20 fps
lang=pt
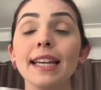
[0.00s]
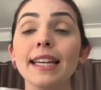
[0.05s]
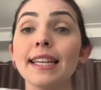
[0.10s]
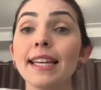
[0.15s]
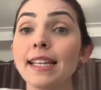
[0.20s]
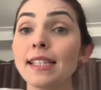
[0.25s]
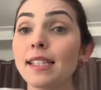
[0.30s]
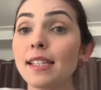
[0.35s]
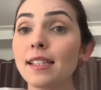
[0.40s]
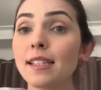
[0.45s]
E
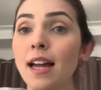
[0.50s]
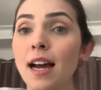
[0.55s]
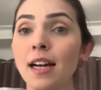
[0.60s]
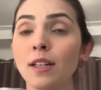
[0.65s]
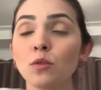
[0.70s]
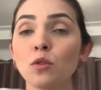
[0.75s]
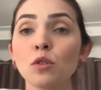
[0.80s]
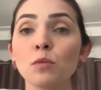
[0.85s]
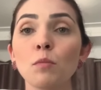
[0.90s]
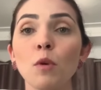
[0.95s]
esses
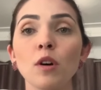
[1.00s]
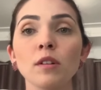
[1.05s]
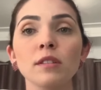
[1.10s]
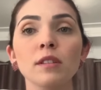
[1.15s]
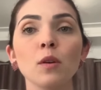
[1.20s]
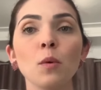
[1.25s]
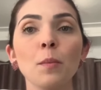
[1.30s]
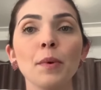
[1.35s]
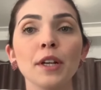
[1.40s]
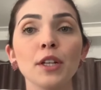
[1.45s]
dados
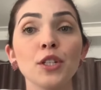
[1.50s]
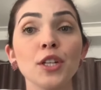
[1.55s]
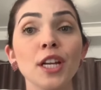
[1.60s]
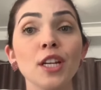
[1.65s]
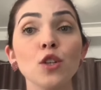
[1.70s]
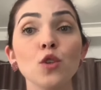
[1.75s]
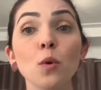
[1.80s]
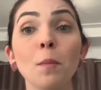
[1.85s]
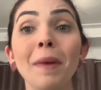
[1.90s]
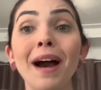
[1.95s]
mostram para
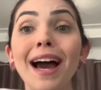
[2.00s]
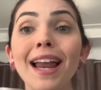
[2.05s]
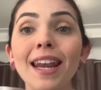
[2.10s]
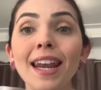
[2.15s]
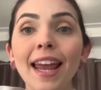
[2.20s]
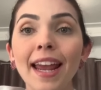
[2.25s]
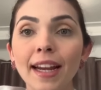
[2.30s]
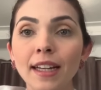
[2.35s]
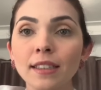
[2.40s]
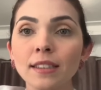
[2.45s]
gente uma
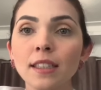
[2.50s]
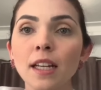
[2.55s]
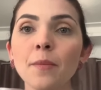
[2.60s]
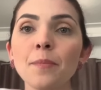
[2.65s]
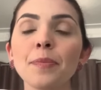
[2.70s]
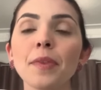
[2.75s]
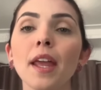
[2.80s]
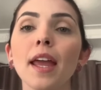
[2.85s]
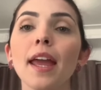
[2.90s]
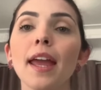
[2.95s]
alerta
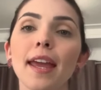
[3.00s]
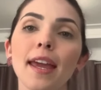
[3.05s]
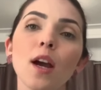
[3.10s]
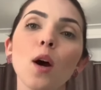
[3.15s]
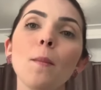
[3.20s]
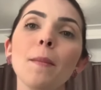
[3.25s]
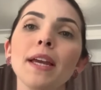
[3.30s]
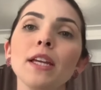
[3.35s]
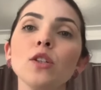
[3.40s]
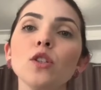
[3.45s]

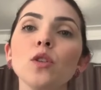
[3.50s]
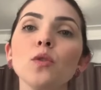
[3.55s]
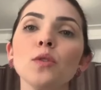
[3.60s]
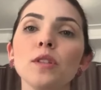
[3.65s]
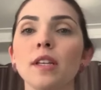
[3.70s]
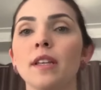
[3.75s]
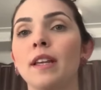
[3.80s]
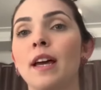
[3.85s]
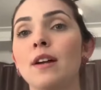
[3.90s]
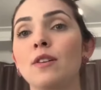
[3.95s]
realmente do
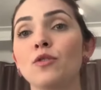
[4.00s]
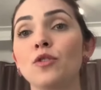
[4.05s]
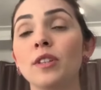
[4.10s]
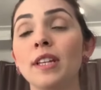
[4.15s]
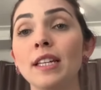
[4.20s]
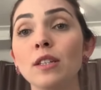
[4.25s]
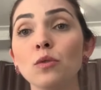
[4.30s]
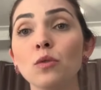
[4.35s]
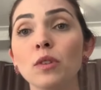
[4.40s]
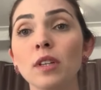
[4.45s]
cenário de
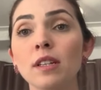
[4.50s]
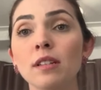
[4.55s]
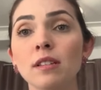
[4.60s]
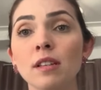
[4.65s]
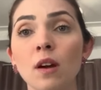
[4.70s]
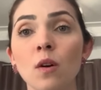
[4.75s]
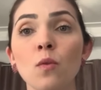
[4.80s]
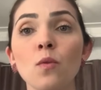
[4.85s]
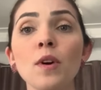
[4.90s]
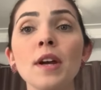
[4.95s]

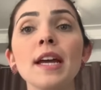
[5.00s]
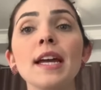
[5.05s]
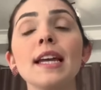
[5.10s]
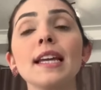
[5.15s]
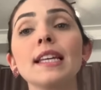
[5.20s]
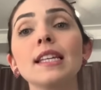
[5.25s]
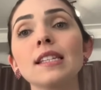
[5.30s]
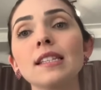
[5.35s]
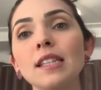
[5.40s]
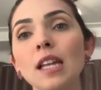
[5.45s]
desnutrição
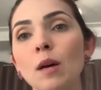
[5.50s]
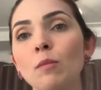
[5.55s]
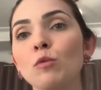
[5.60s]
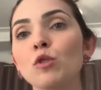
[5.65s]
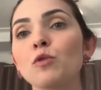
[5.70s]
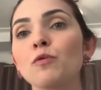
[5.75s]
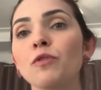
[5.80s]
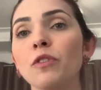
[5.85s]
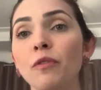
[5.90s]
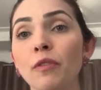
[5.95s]
que
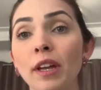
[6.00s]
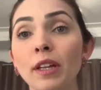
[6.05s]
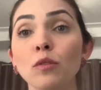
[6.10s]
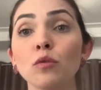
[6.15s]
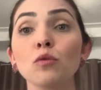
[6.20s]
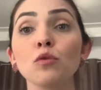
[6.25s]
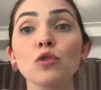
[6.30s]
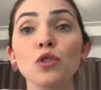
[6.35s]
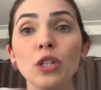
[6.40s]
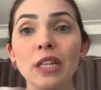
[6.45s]
estamos vivendo
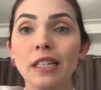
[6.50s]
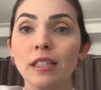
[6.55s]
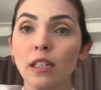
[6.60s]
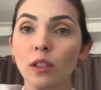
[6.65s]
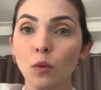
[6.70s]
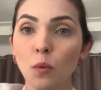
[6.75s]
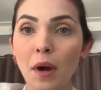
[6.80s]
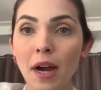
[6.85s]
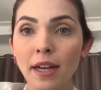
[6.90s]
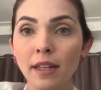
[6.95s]
nos dias
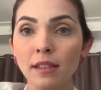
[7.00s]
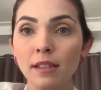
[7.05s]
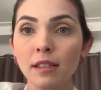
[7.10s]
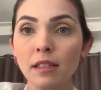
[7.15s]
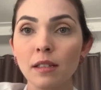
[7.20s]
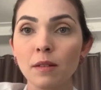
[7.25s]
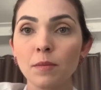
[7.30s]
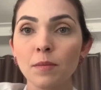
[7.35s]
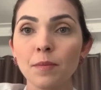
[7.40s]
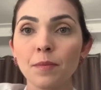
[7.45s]

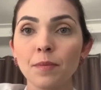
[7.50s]
atuais.